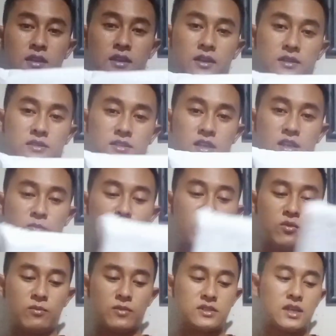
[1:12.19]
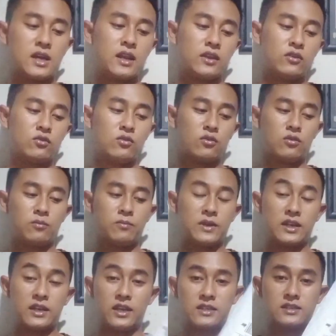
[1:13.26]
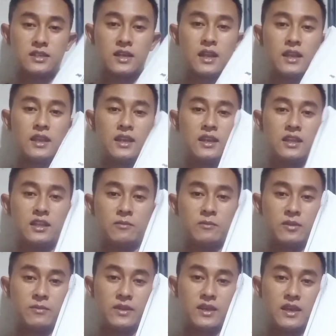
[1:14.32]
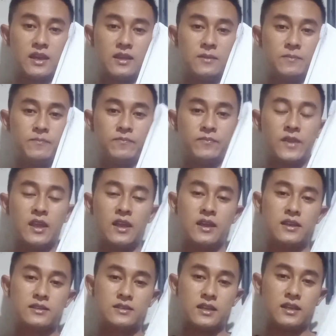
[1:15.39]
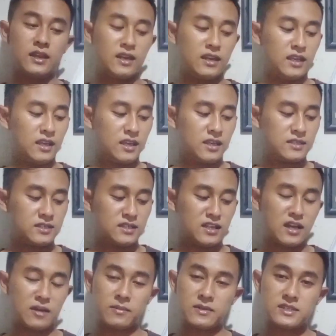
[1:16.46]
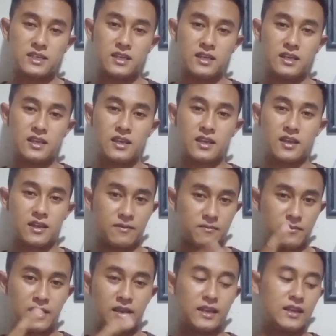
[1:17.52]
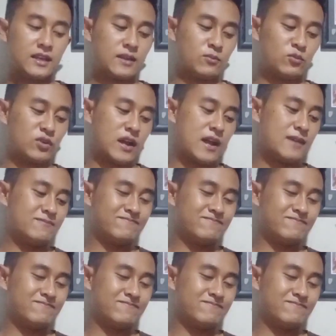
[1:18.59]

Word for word: kecil maupun besar itu penting sekali ini ya teman-teman ya jadi ini isinya apa sih mari kita buka